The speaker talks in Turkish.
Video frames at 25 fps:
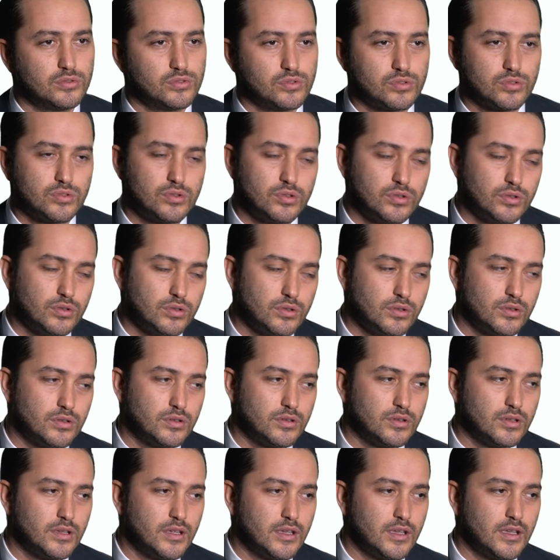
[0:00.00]
Çünkü e,
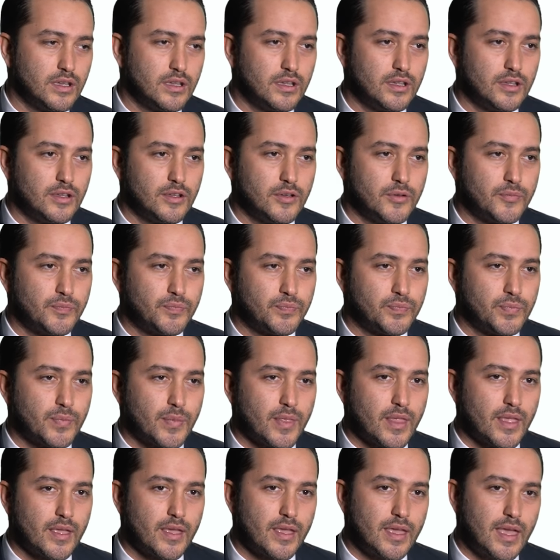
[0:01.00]

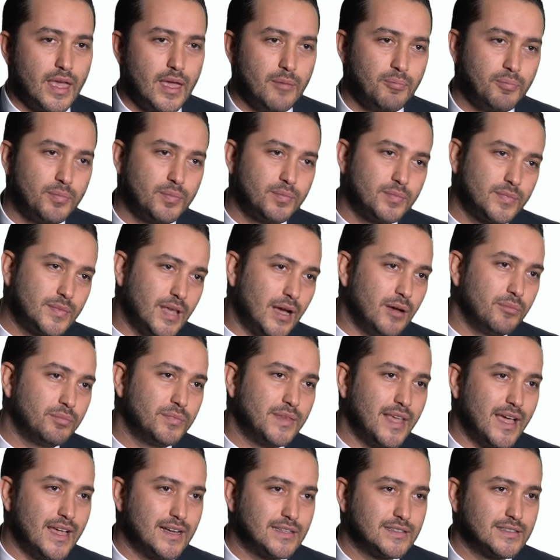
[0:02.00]
hep tam
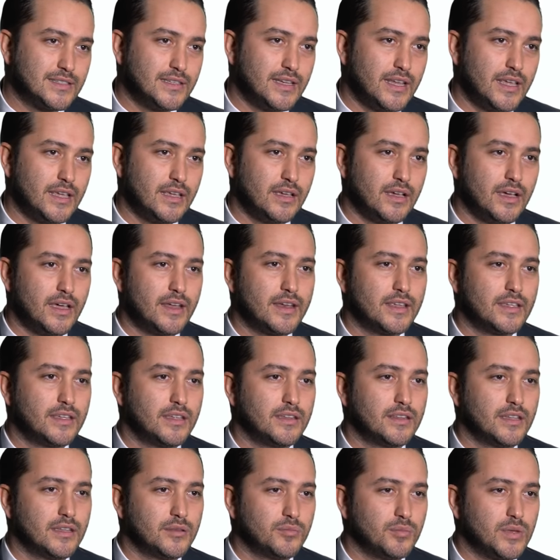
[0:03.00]
tersine
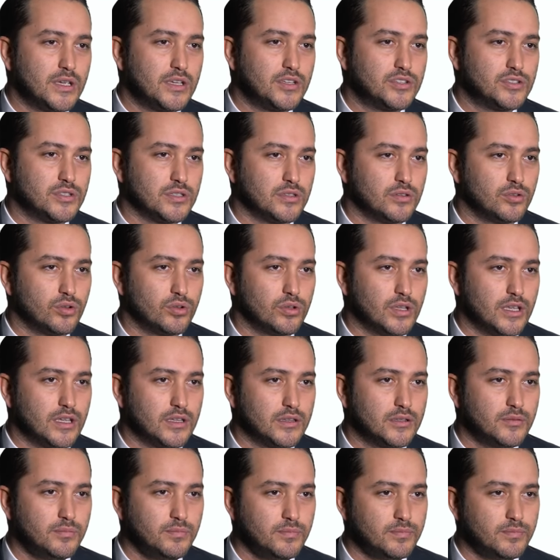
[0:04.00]
hareket etmek için yol aldım.